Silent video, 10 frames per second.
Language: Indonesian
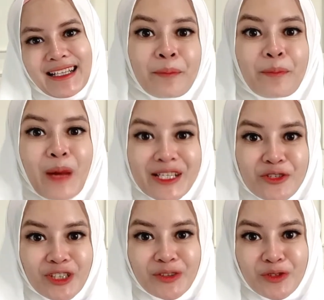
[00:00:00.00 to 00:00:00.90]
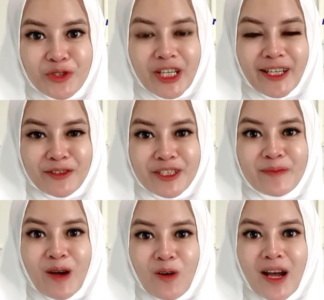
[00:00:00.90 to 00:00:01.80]
Baju ketujuh yang harus
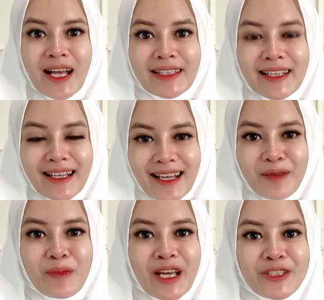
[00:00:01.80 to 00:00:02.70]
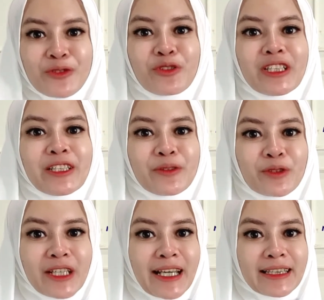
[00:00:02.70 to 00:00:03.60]
dibawa adalah baju
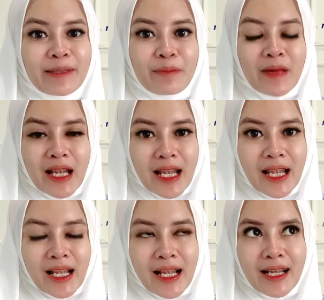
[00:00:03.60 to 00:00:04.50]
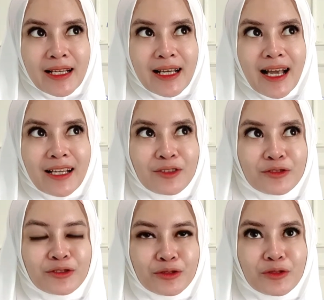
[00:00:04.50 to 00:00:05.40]
tidur yang tebal.
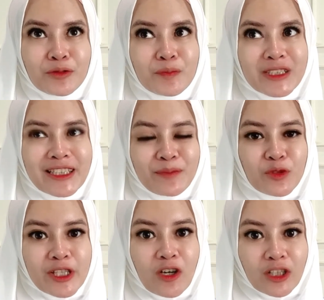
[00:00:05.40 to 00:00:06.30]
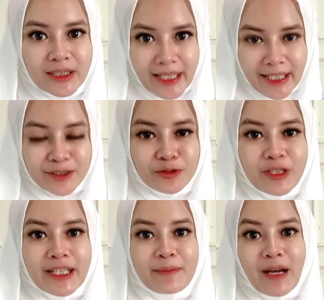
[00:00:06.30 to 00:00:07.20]
Aku tuh meskipun di hotel
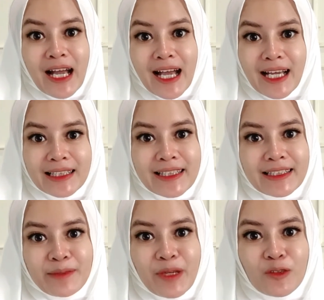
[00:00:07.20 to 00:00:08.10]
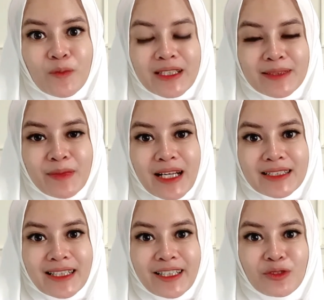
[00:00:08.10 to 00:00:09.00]
sudah ada penghangat ya, tapi aku masih
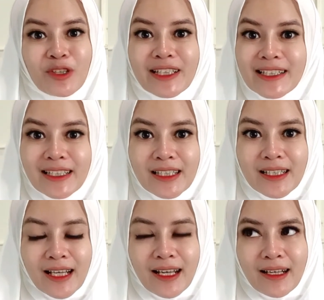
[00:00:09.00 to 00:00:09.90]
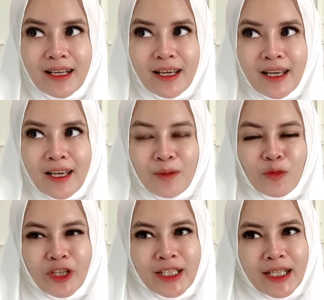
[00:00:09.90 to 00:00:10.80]
berasanya tuh kedinginan.
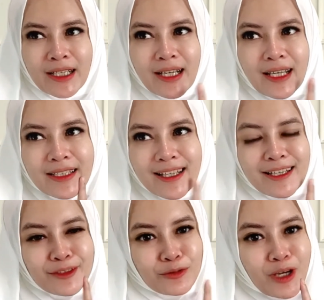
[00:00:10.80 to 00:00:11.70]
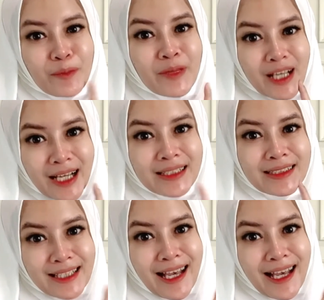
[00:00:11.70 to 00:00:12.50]
Mungkin karena lagi nggak ada suami kali ya.